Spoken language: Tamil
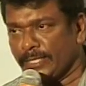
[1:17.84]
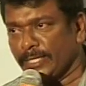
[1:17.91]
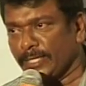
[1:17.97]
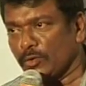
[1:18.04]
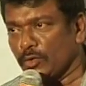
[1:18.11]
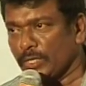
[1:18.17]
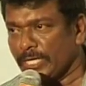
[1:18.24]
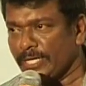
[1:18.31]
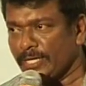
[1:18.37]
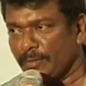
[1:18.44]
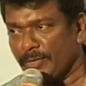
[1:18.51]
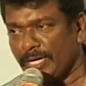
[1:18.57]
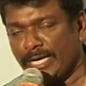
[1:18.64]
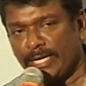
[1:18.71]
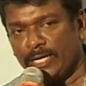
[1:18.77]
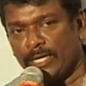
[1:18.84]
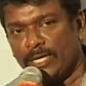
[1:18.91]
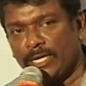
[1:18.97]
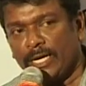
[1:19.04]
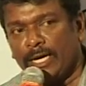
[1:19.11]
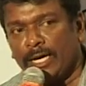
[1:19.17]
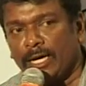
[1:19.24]
எதிர்க்க இருக்கவங்க தான் இந்த மேடை
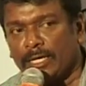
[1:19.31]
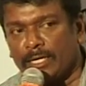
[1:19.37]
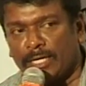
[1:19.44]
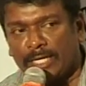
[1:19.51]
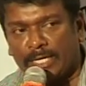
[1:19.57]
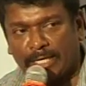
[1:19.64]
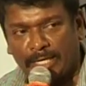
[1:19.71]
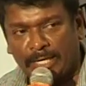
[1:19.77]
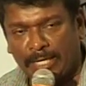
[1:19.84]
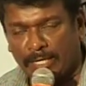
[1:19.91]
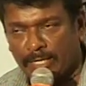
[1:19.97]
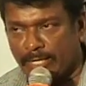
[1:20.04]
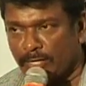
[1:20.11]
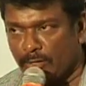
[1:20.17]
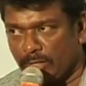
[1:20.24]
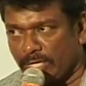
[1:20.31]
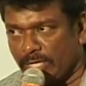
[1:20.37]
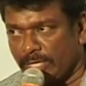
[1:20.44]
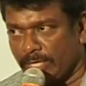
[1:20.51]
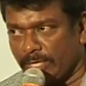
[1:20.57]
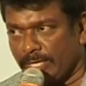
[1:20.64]
அதனால் நீங்கள் தான் இந்த